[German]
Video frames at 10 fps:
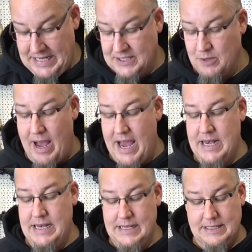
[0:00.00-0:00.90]
Zum
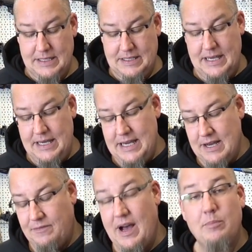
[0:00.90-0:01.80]
einen ist es
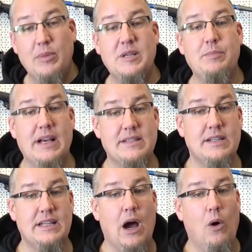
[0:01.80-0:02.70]
hier farblich
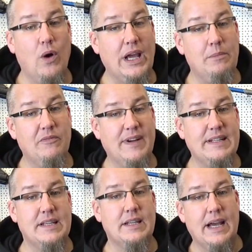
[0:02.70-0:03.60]
passend, auch
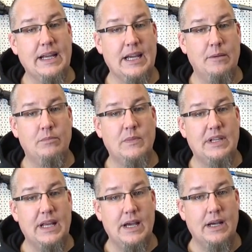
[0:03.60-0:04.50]
ebenfalls in Dicam
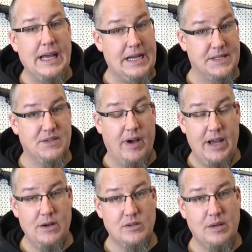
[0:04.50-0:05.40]
der
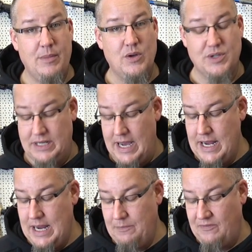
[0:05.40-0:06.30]
R2 aus dem Hause
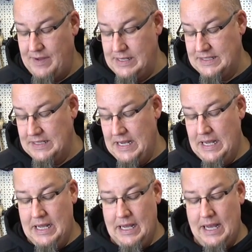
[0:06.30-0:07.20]
Dai ebenfalls.
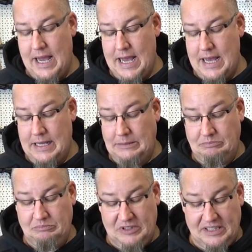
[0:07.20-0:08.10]
Äh,
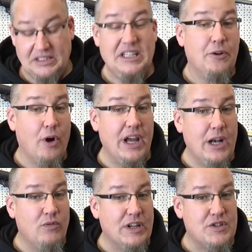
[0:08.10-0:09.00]
dass die neue
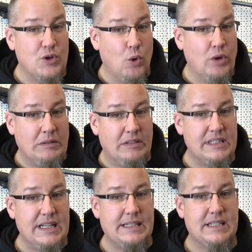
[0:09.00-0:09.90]
Innovation
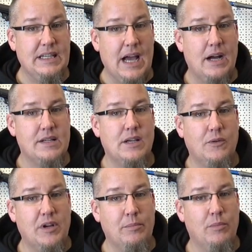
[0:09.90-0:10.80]
des letzten Jahres
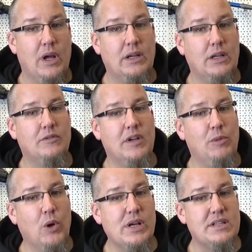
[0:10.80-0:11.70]
auf dem, äh, dem
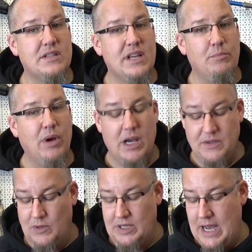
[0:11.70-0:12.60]
Loader-Systembereich
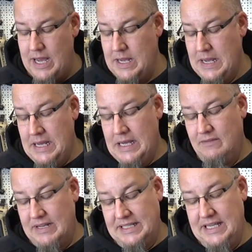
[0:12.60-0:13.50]
von DAI.
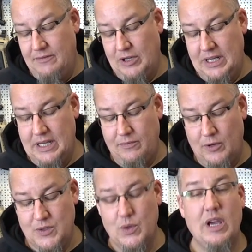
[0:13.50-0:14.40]
Was hier wirklich
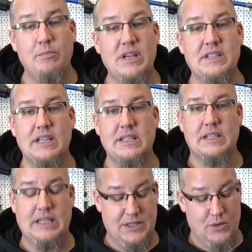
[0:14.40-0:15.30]
hervorzuheben ist,
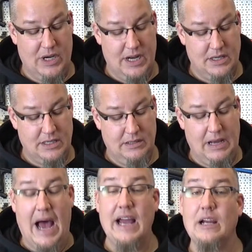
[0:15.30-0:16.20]
ist die sogenannte
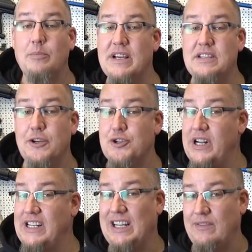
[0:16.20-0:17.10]

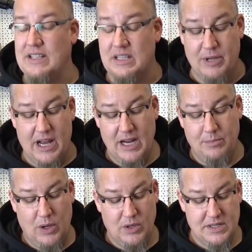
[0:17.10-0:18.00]
High-Capacity-Shell, die quasi mit
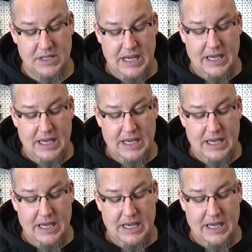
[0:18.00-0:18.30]
eingebaut ist.